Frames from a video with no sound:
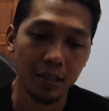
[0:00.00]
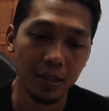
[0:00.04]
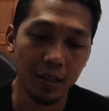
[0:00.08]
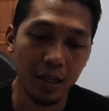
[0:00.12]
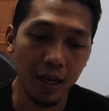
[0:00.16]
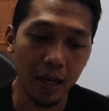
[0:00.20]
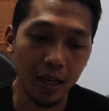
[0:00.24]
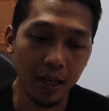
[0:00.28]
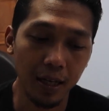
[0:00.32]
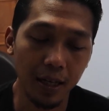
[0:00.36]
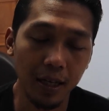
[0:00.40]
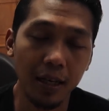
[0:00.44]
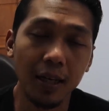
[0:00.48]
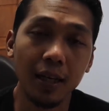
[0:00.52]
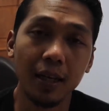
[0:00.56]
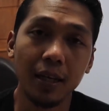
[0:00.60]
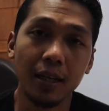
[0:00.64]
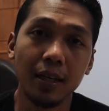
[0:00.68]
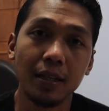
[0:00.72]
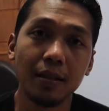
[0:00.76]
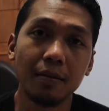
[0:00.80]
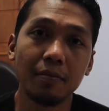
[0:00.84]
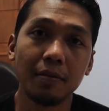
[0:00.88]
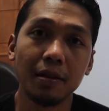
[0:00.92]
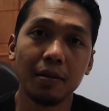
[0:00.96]
Hari
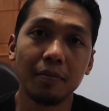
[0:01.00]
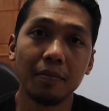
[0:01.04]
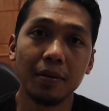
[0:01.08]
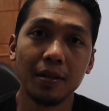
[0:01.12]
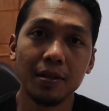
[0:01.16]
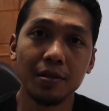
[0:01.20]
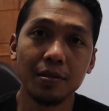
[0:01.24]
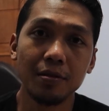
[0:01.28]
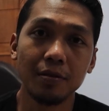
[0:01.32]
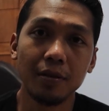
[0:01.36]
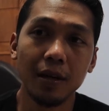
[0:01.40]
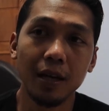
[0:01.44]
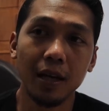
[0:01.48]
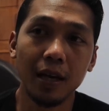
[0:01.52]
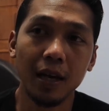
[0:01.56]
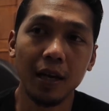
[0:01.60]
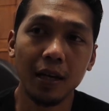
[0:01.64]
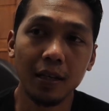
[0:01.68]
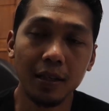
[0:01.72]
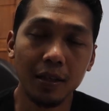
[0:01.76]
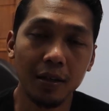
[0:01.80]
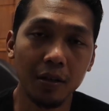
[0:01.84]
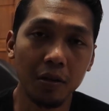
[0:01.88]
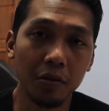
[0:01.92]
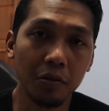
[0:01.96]
ini teman-teman
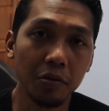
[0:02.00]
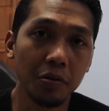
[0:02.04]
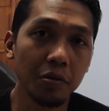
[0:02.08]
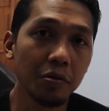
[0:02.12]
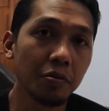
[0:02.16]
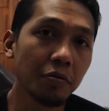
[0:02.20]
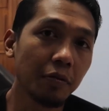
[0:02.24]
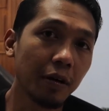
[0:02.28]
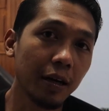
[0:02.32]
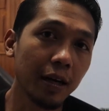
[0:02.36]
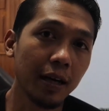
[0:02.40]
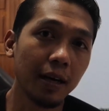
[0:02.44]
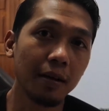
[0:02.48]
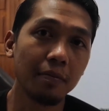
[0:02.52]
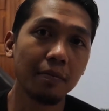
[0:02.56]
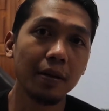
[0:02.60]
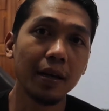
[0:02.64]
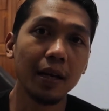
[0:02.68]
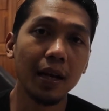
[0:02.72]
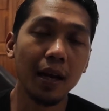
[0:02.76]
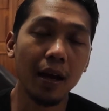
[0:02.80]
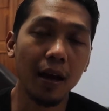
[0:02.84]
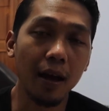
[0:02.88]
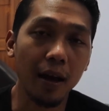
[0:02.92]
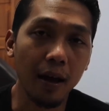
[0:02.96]
jualan kerudung warna
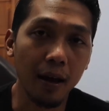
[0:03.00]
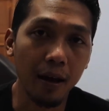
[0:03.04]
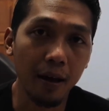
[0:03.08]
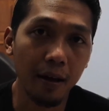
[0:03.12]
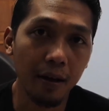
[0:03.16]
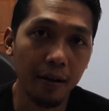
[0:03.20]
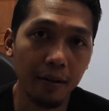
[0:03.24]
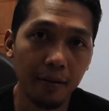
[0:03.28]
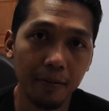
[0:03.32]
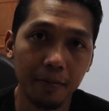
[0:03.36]
merah